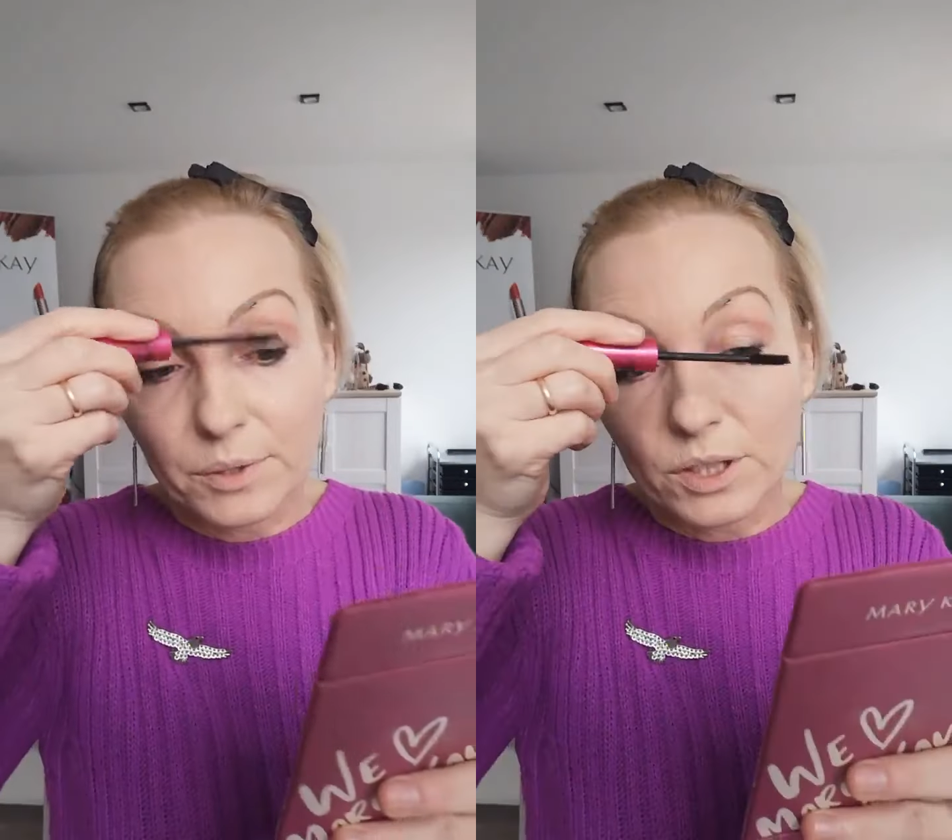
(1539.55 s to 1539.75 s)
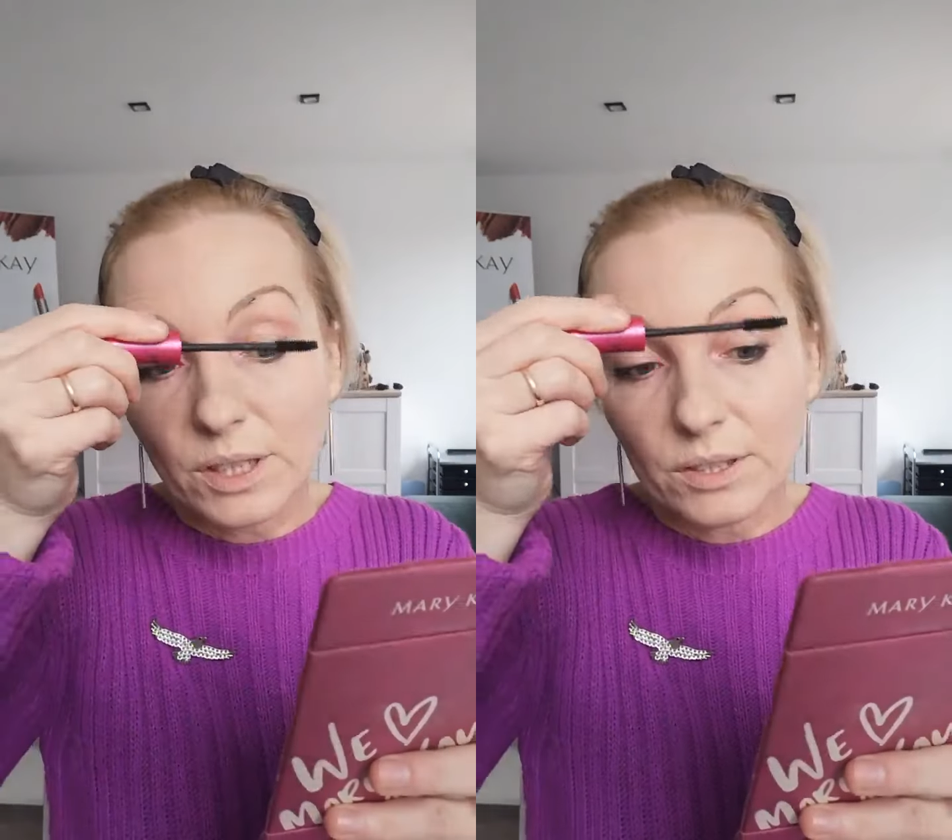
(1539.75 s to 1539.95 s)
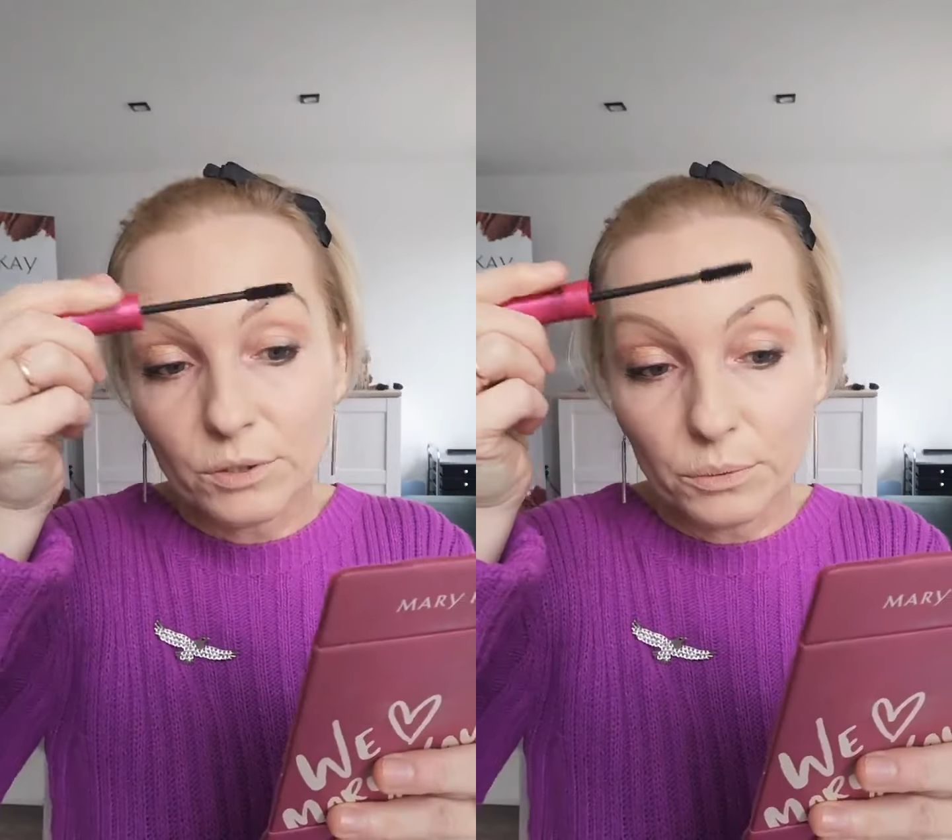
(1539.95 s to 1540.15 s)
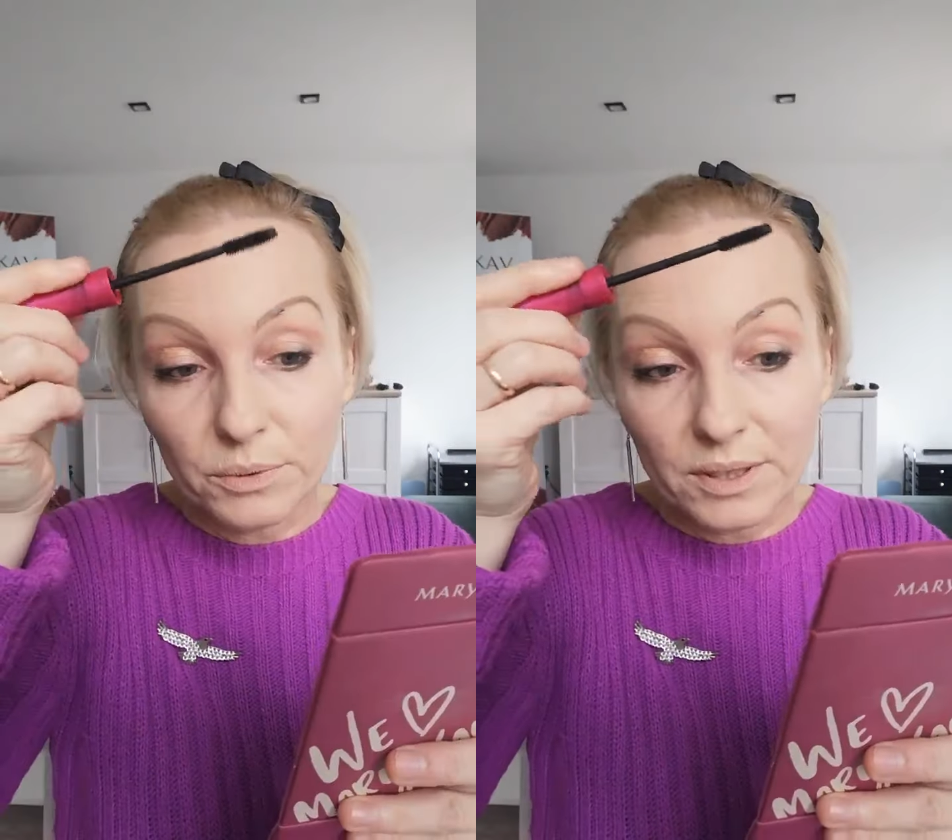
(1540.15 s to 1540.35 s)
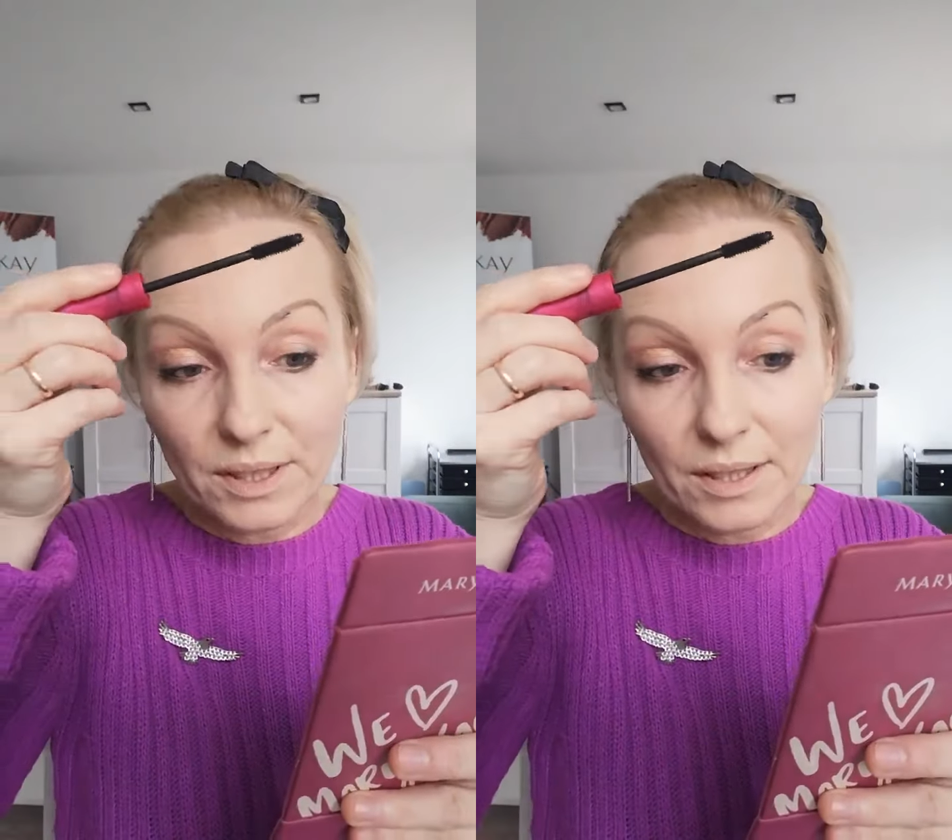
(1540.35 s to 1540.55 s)

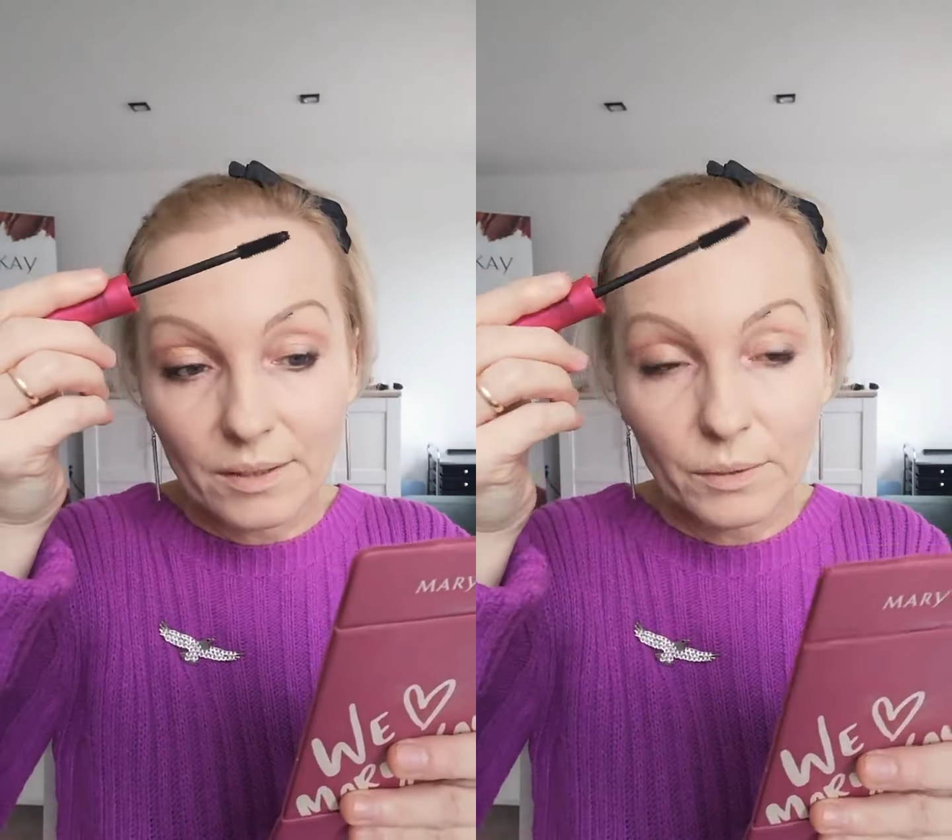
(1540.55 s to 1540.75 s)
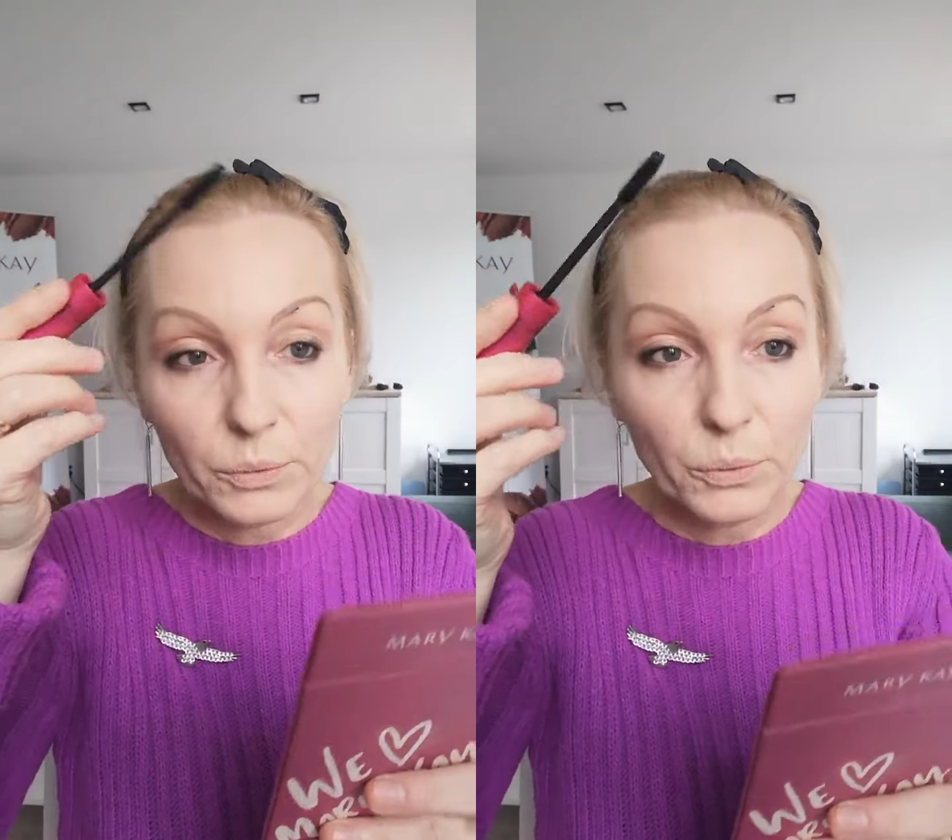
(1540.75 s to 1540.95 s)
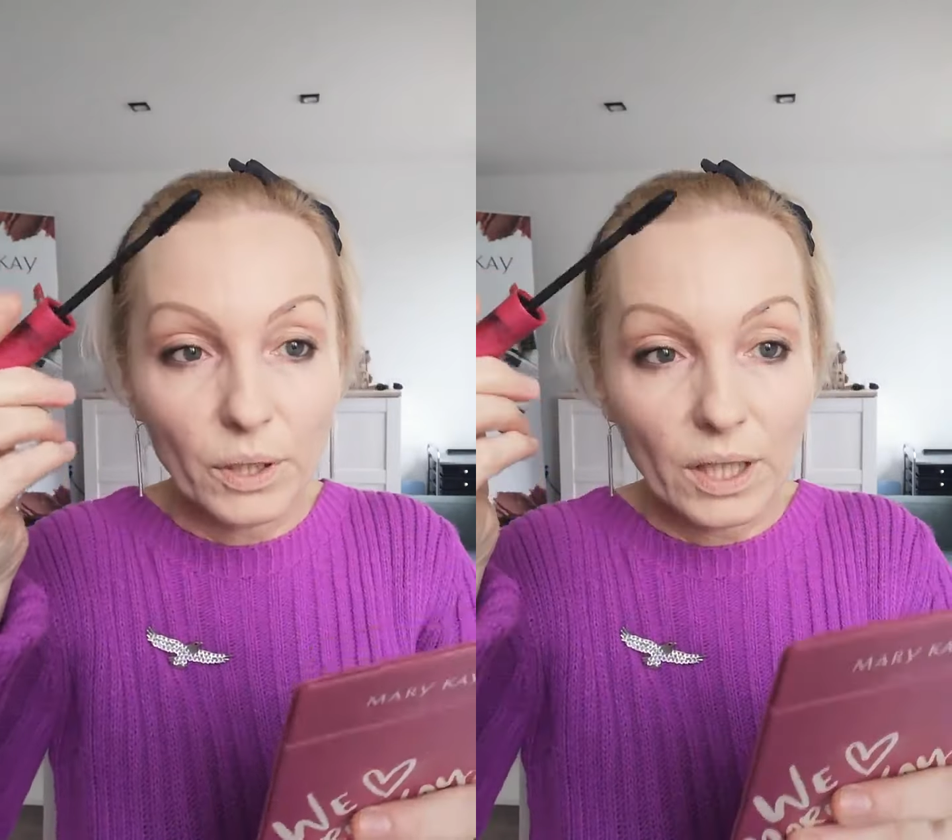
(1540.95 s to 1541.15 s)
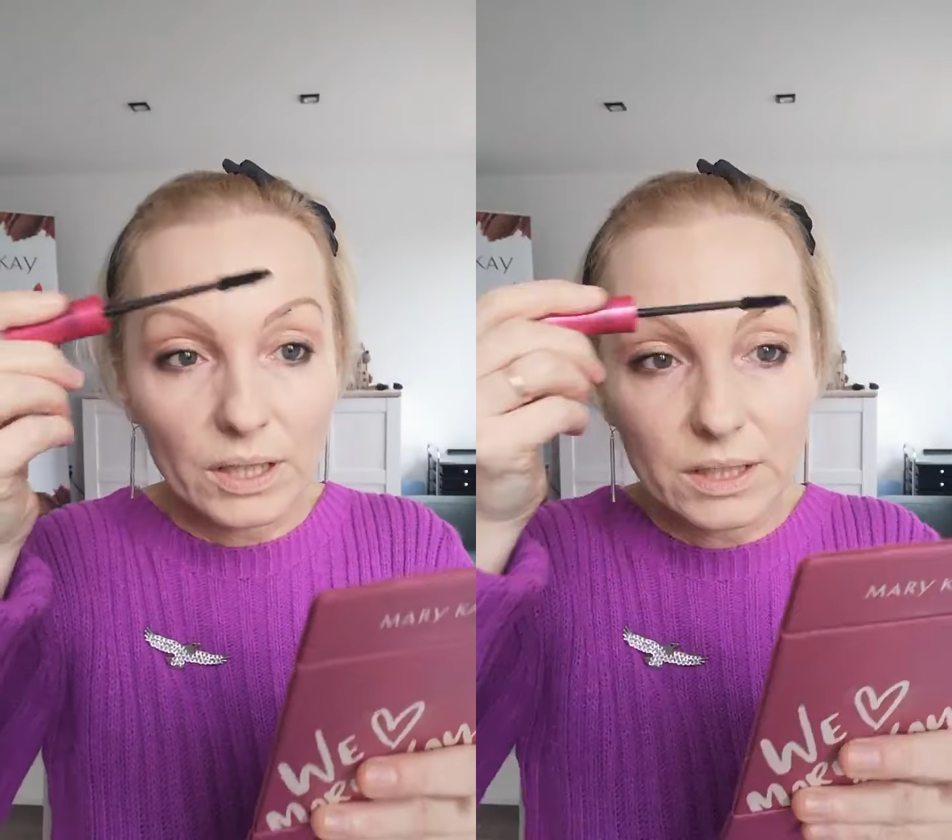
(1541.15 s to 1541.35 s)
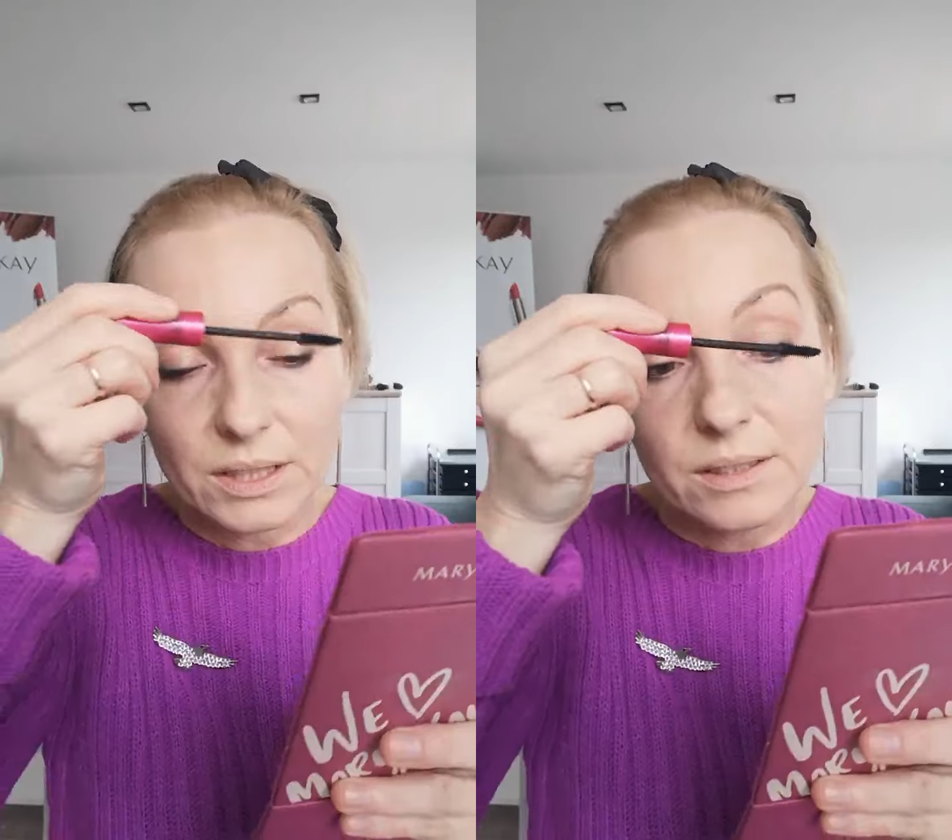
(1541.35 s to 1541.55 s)
przyjaciółce,
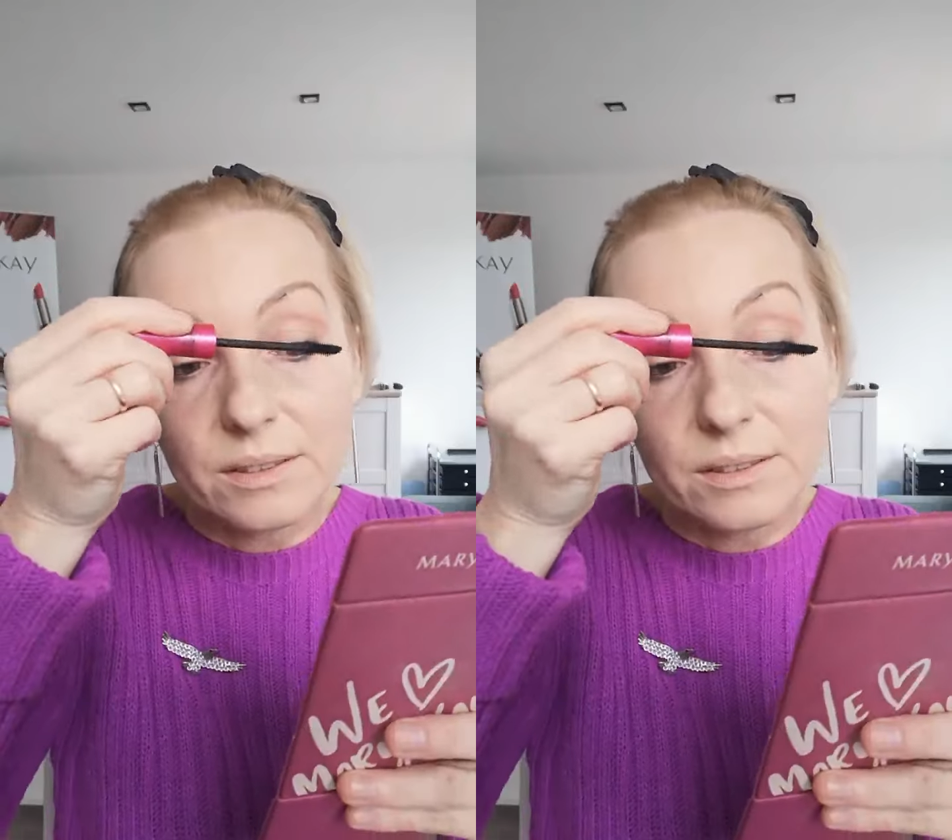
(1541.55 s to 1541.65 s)
łaj.